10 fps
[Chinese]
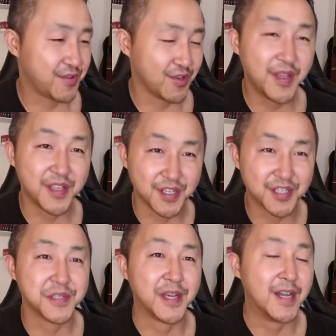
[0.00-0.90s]
随便你
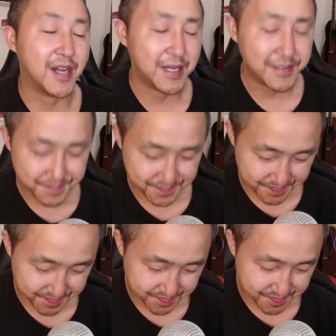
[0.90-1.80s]
制裁啊！
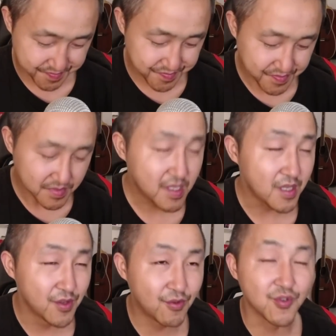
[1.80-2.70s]

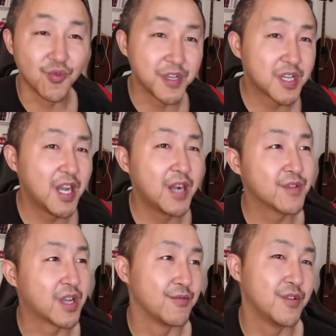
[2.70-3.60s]
就是我一看
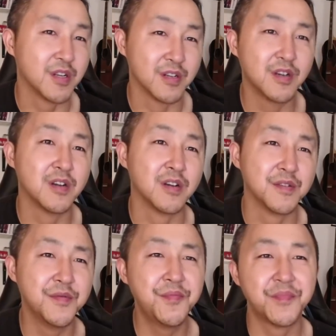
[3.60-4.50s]
就感觉很乐呵，
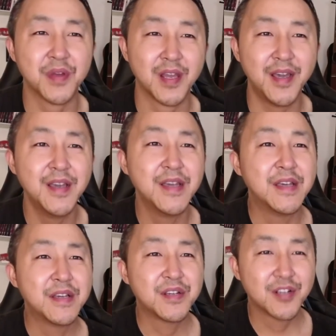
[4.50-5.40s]
因为本来。
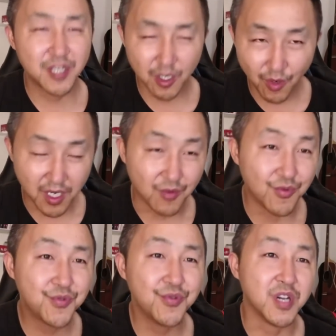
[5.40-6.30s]
生活很
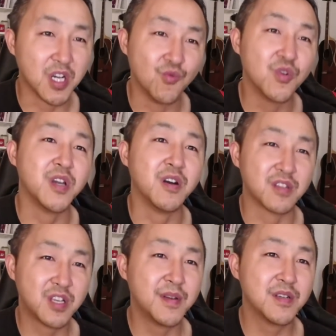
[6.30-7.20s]
无趣，很无聊，
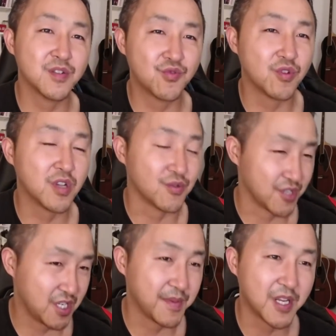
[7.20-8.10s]
特别是做这种
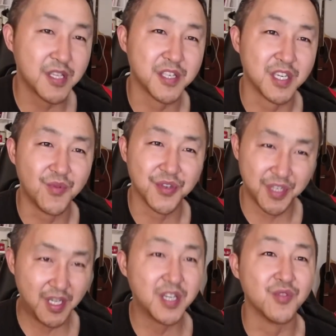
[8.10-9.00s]
视频类的节目
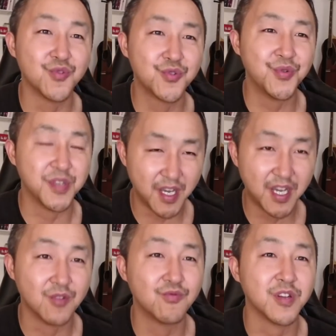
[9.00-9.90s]
也很无趣，也
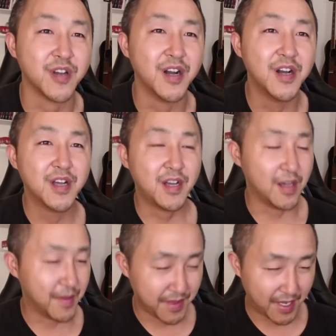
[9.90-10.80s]
很无聊
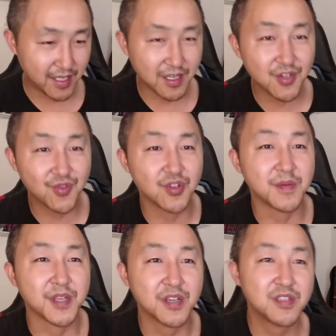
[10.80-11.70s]
啊！难得出
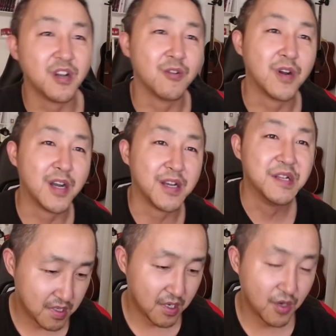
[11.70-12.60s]
这么一个笑话，哎，
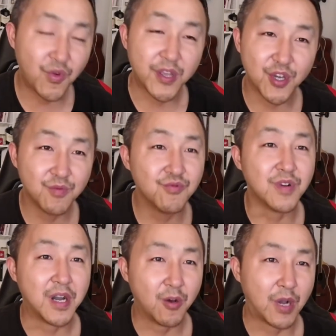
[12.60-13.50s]
外交部
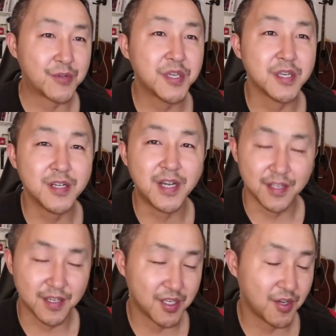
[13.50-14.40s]
啊，华春莹啊，
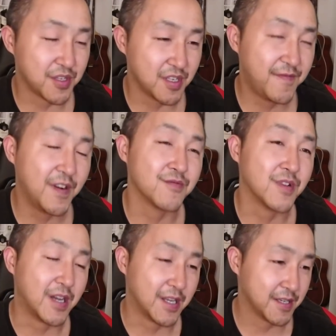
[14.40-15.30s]
这个消息一放出
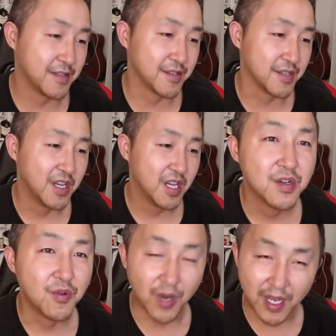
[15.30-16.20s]
来，真的是，
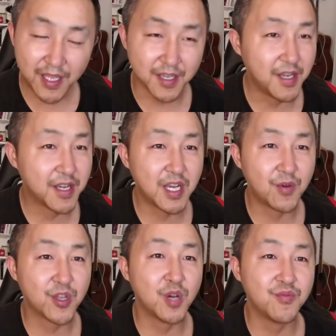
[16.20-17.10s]
我还挺爱
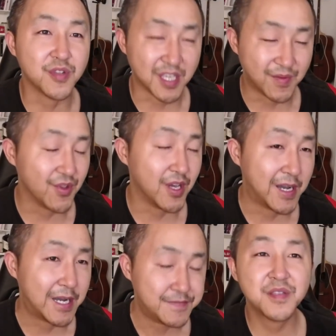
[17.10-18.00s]
看外交部的节目的
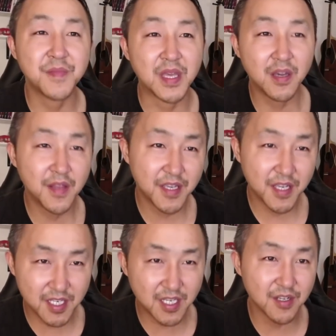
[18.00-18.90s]
啊。每当那
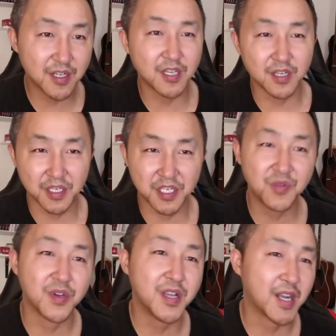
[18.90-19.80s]
些政治类的
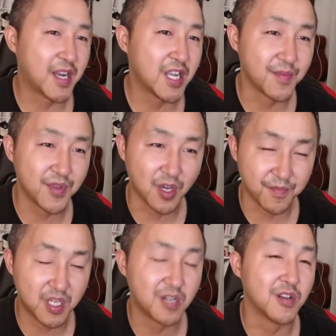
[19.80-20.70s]
新闻呀，看着比较
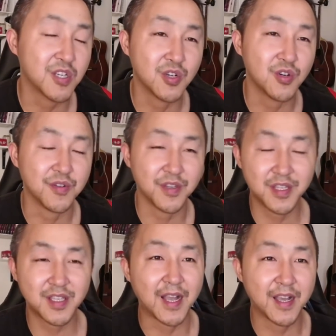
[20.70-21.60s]
疲劳的时候，你
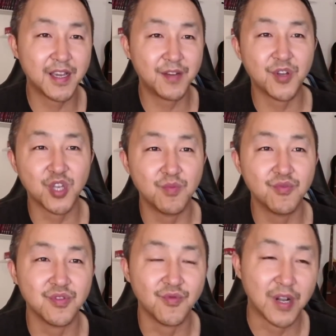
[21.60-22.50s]
打开外交
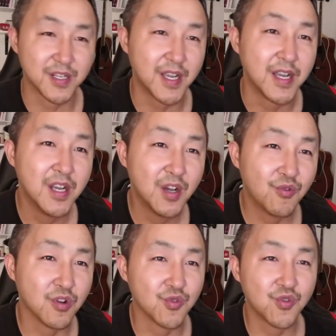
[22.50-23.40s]
部的网站，
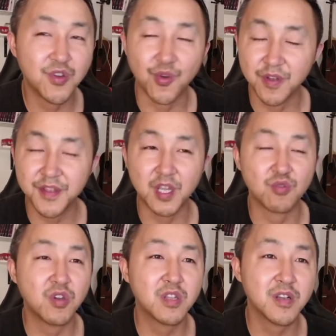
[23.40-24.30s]
或者说有人在
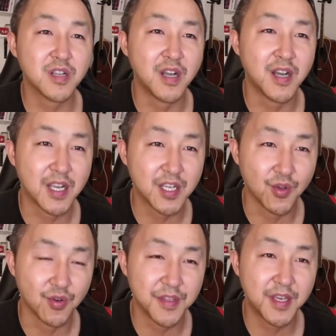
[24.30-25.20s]
推特上，还是
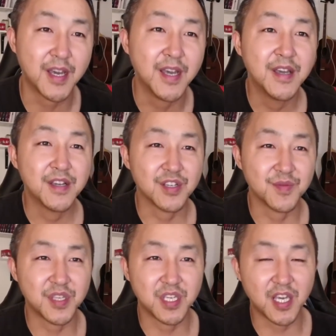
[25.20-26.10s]
有人在什
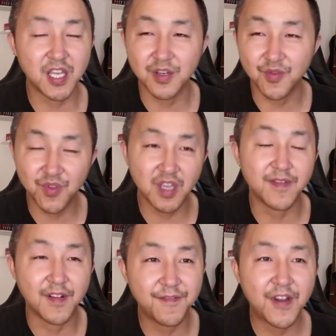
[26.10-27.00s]
么其他的地
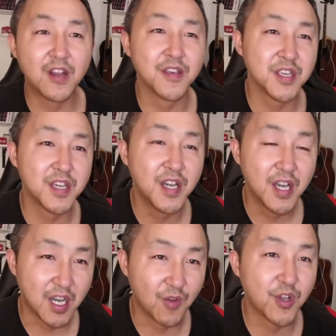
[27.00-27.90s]
方发了一些
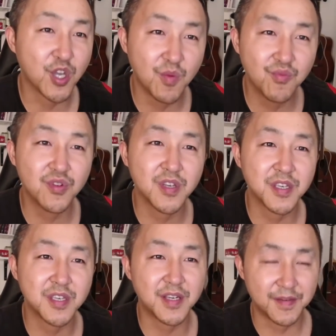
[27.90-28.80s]
啊外交部的一
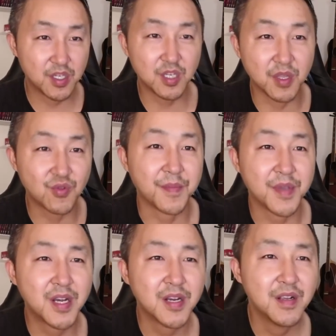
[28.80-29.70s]
些视频短
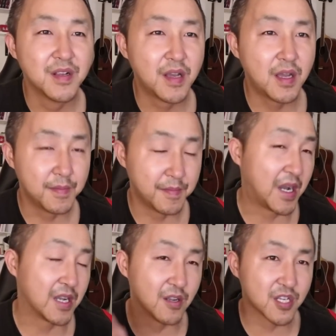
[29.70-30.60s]
片。
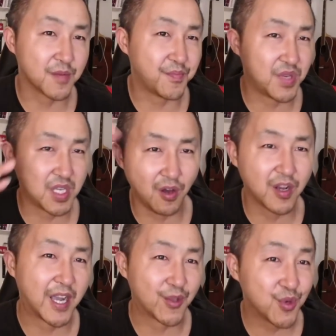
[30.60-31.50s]
马上这个疲劳
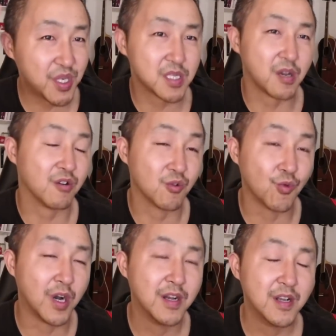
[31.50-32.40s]
感就一扫而
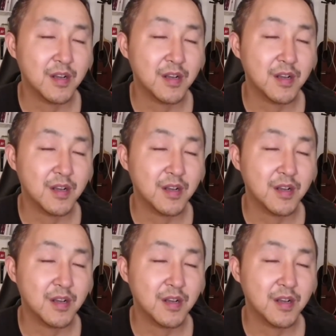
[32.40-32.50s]
光，